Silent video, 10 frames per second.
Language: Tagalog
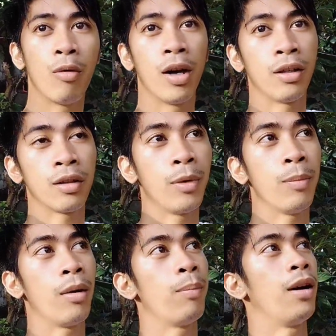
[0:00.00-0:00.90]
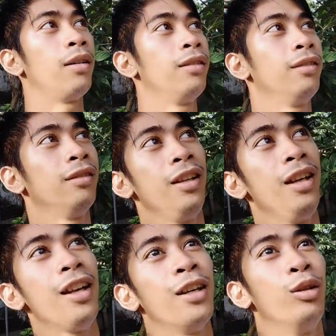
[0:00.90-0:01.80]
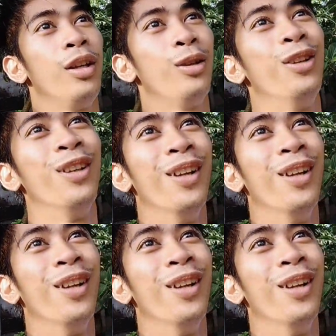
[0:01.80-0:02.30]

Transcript: kawayan sa may pakpak. Delikado na yun.